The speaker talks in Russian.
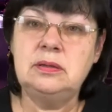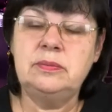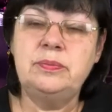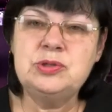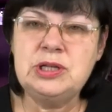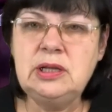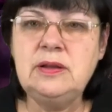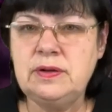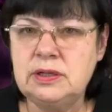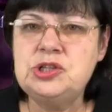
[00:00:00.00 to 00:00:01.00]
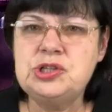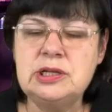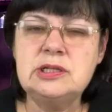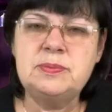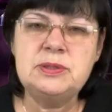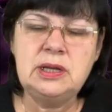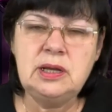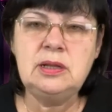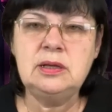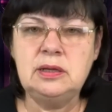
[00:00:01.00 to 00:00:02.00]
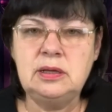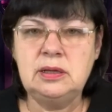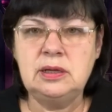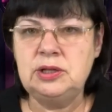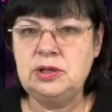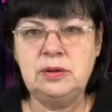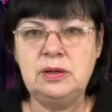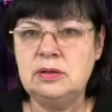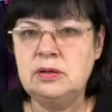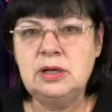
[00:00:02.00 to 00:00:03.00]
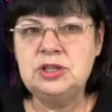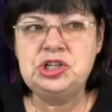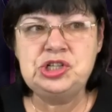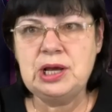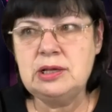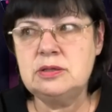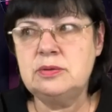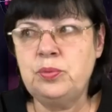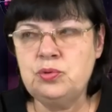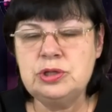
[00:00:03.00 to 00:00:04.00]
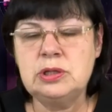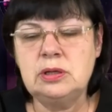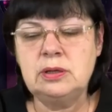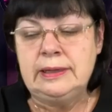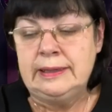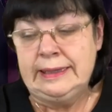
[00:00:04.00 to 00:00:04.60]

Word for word: А после этого начались обстрелы, и они сейчас просто,